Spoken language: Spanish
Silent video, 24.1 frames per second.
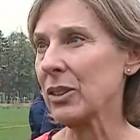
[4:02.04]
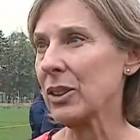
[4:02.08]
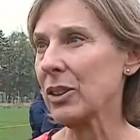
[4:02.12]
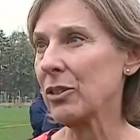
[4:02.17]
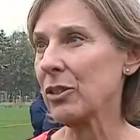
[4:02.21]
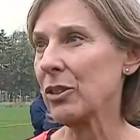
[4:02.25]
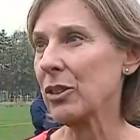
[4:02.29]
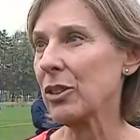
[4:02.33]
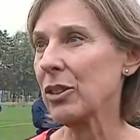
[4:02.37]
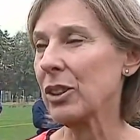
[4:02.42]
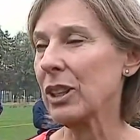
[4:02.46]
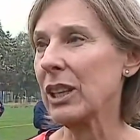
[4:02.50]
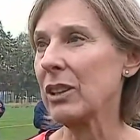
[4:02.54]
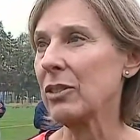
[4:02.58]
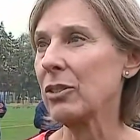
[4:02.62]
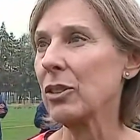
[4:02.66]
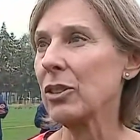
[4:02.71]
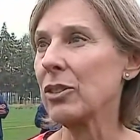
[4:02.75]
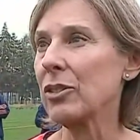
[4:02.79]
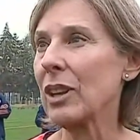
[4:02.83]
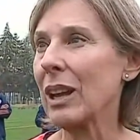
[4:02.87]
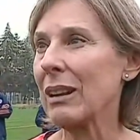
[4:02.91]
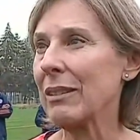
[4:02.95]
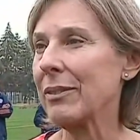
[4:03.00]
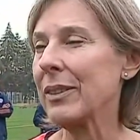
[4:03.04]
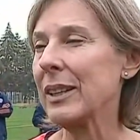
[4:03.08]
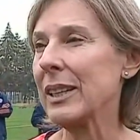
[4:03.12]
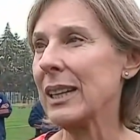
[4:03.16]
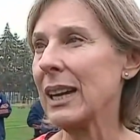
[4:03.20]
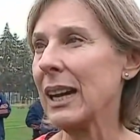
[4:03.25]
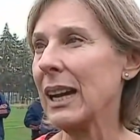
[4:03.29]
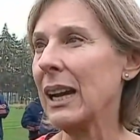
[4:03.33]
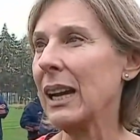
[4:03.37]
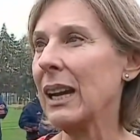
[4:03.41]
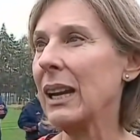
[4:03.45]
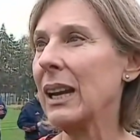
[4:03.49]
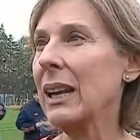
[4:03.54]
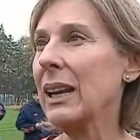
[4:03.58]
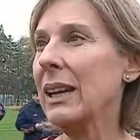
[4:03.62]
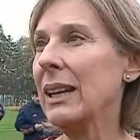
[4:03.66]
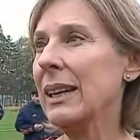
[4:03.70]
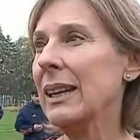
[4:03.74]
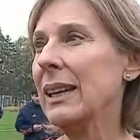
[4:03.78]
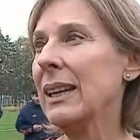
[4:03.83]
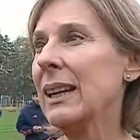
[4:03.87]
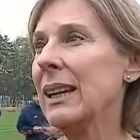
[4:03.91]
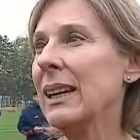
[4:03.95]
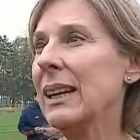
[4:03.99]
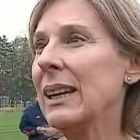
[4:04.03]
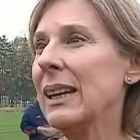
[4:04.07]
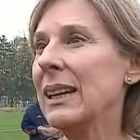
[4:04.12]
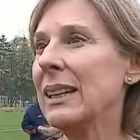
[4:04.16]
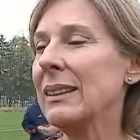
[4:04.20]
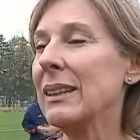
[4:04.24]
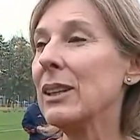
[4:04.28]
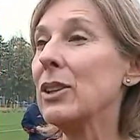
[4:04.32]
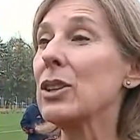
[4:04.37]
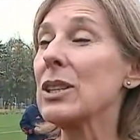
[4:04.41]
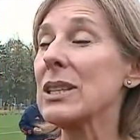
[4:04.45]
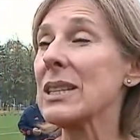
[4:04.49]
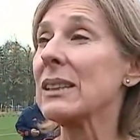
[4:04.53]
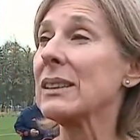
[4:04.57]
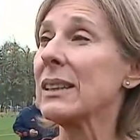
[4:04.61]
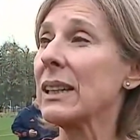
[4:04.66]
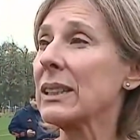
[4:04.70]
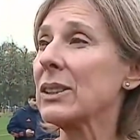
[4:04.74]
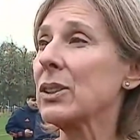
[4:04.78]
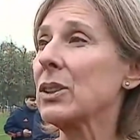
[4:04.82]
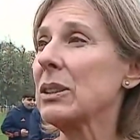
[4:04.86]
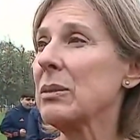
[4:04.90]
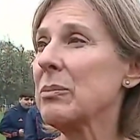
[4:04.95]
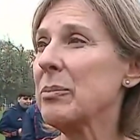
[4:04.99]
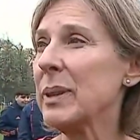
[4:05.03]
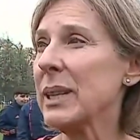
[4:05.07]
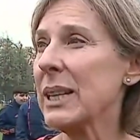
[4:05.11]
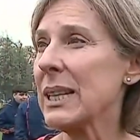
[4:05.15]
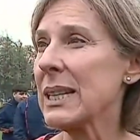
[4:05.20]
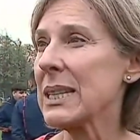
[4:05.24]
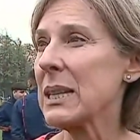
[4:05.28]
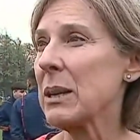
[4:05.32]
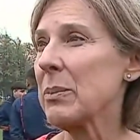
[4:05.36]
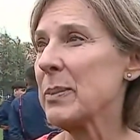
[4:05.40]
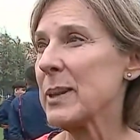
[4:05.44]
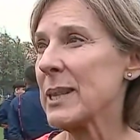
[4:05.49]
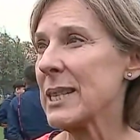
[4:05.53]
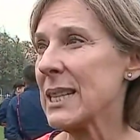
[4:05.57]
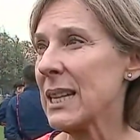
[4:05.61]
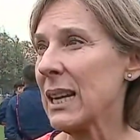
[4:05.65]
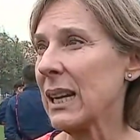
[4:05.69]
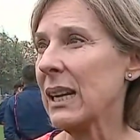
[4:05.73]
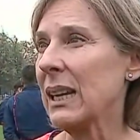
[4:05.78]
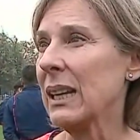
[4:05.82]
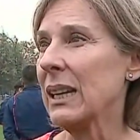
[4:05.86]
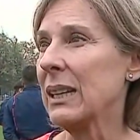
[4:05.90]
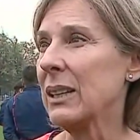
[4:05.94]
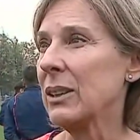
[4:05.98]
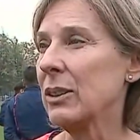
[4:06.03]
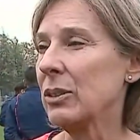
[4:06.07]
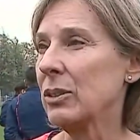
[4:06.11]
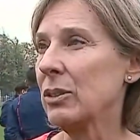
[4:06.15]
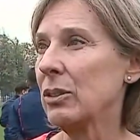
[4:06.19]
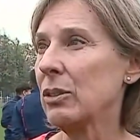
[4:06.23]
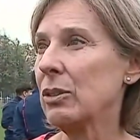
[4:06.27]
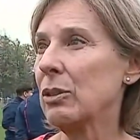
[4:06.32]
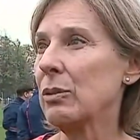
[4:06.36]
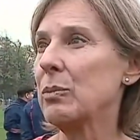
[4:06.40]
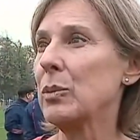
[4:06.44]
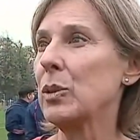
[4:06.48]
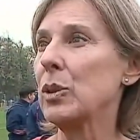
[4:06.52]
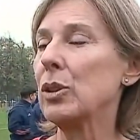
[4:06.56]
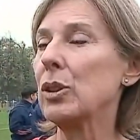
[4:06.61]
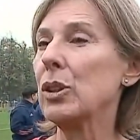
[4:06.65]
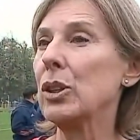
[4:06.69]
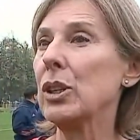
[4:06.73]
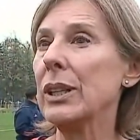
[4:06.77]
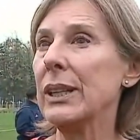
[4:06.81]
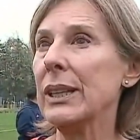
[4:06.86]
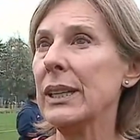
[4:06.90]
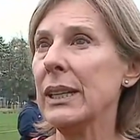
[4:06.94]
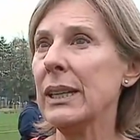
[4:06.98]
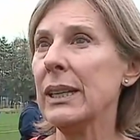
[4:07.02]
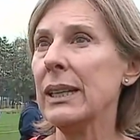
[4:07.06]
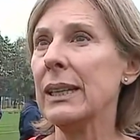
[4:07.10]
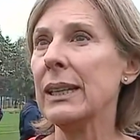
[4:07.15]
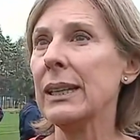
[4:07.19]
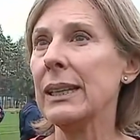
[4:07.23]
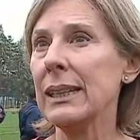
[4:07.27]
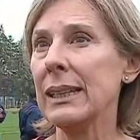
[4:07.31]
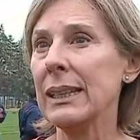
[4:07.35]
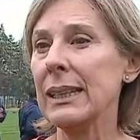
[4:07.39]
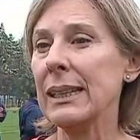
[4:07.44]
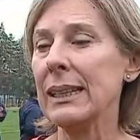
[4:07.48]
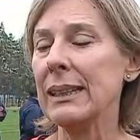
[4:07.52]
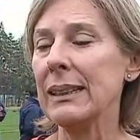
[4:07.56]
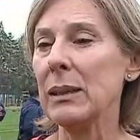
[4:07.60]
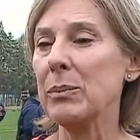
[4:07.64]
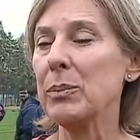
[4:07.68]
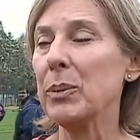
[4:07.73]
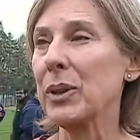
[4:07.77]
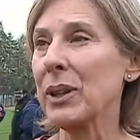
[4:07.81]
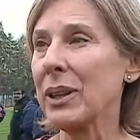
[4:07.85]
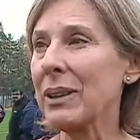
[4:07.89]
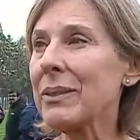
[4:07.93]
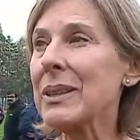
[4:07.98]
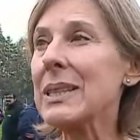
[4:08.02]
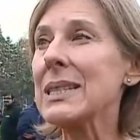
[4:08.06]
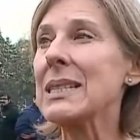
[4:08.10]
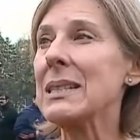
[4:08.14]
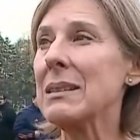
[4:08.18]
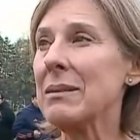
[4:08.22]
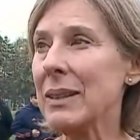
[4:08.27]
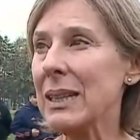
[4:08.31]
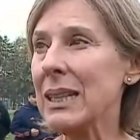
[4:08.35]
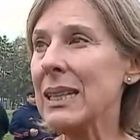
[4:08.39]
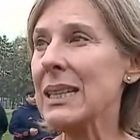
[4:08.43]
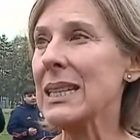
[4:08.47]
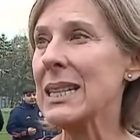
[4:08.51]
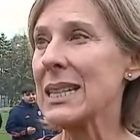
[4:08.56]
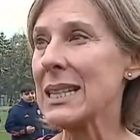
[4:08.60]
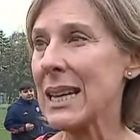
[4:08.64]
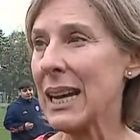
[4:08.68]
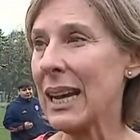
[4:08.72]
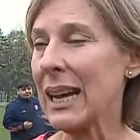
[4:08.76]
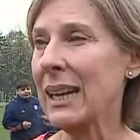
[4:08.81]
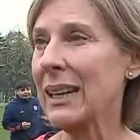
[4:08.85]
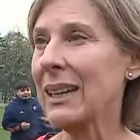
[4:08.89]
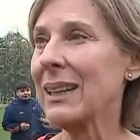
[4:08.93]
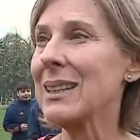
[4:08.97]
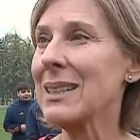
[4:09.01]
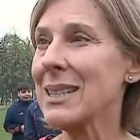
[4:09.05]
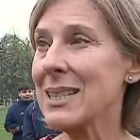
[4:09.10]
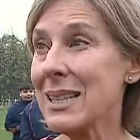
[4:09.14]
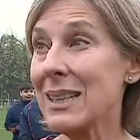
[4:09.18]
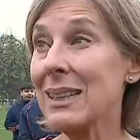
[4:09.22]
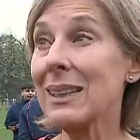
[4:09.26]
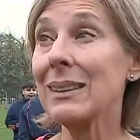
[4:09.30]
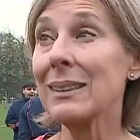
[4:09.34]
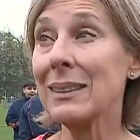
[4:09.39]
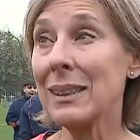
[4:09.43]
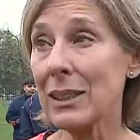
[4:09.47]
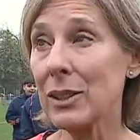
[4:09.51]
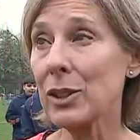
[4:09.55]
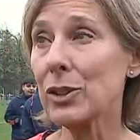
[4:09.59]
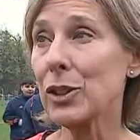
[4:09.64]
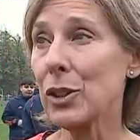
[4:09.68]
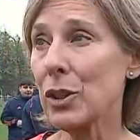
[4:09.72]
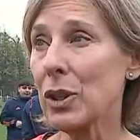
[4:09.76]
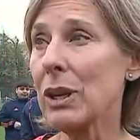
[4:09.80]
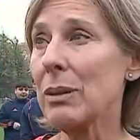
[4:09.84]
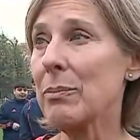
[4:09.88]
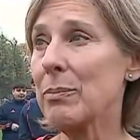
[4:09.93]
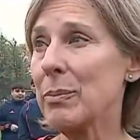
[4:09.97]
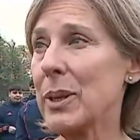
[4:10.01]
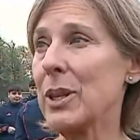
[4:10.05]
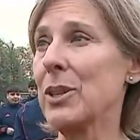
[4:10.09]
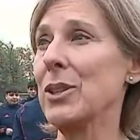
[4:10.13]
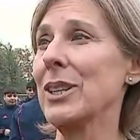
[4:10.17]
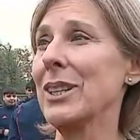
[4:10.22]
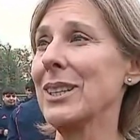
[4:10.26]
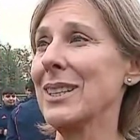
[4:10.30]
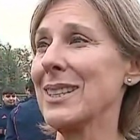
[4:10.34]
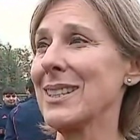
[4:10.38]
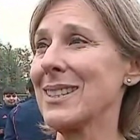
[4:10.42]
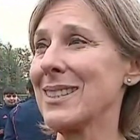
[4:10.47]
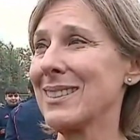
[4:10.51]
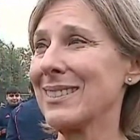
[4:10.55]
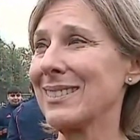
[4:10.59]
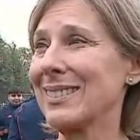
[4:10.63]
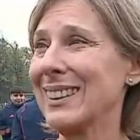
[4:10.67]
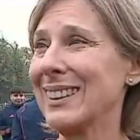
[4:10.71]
Eso, eso es al final de lo que se trata Olimpiadas Especiales, ¿no? Como eh, de poder visibilizar que Chile tiene otros campeones,